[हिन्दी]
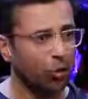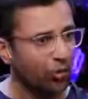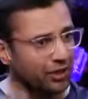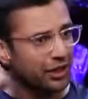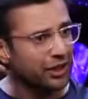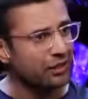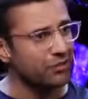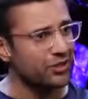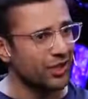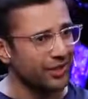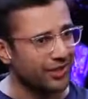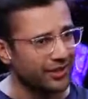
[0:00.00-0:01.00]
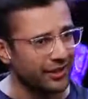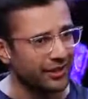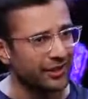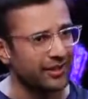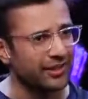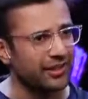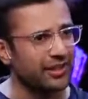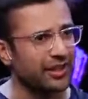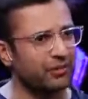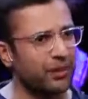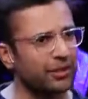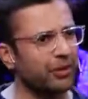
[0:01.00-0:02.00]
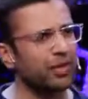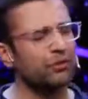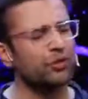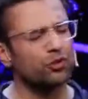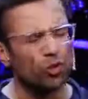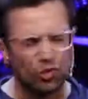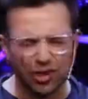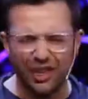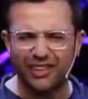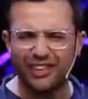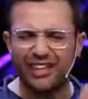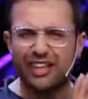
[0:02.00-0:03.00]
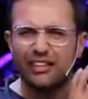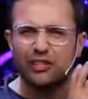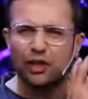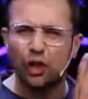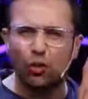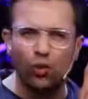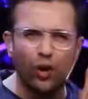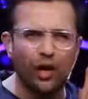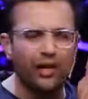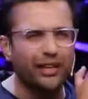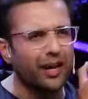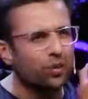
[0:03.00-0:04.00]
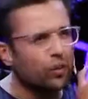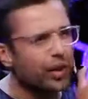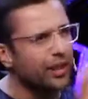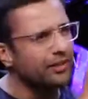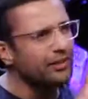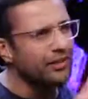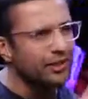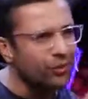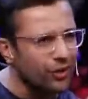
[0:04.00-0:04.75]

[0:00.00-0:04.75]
हम ओवर थिंकिंग में चले जाते हैं ओवर थिंकिंग हम बैठे बैठे बस सोचते रहते हैं कि ऐसा क्यों हुआ क्या हुआ ऐसा नहीं